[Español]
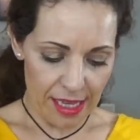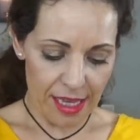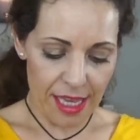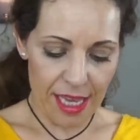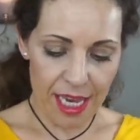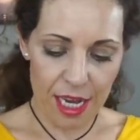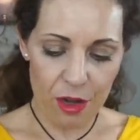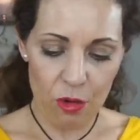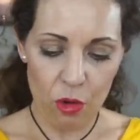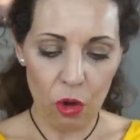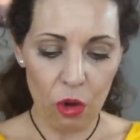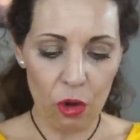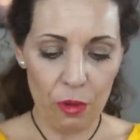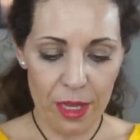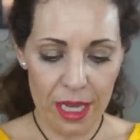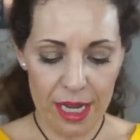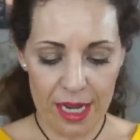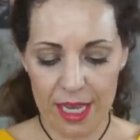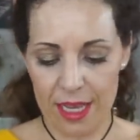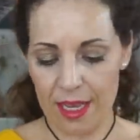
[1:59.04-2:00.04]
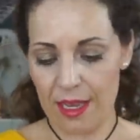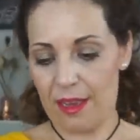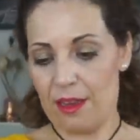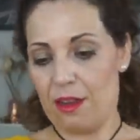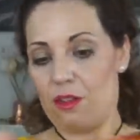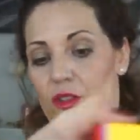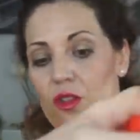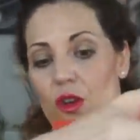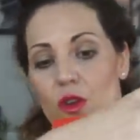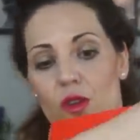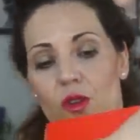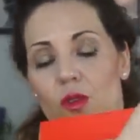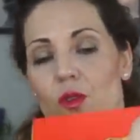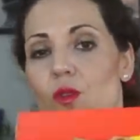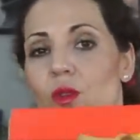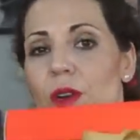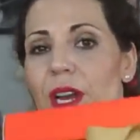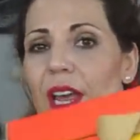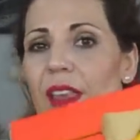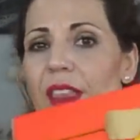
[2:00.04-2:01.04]
y luego viene con
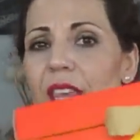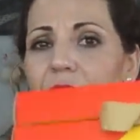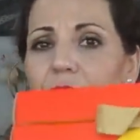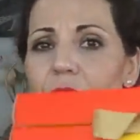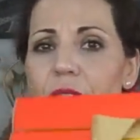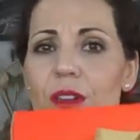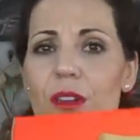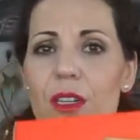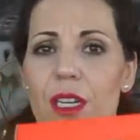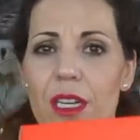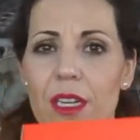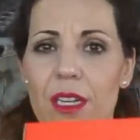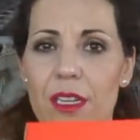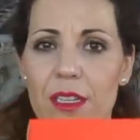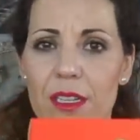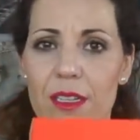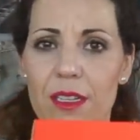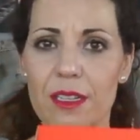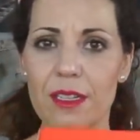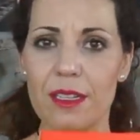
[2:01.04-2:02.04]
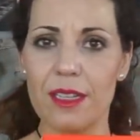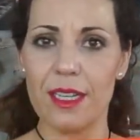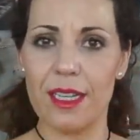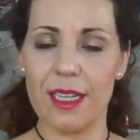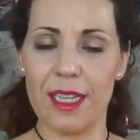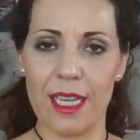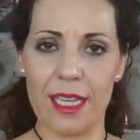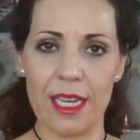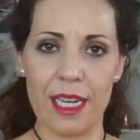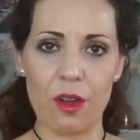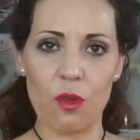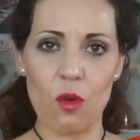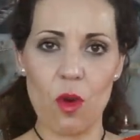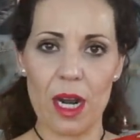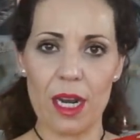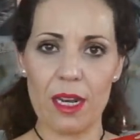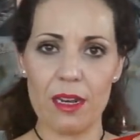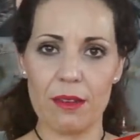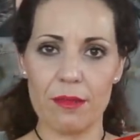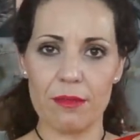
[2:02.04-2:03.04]
un lacito en el
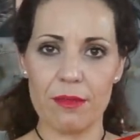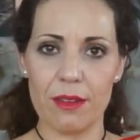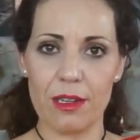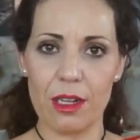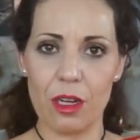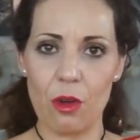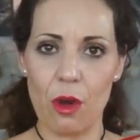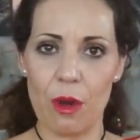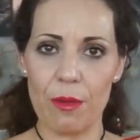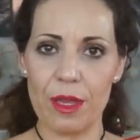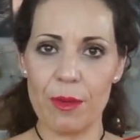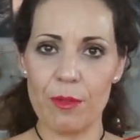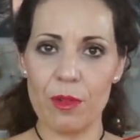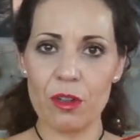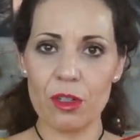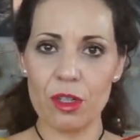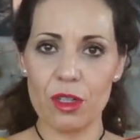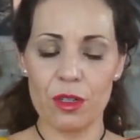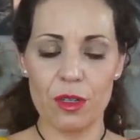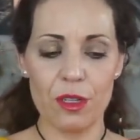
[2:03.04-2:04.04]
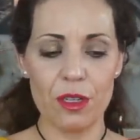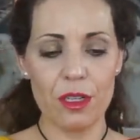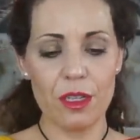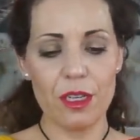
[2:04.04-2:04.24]
cual lo abrimos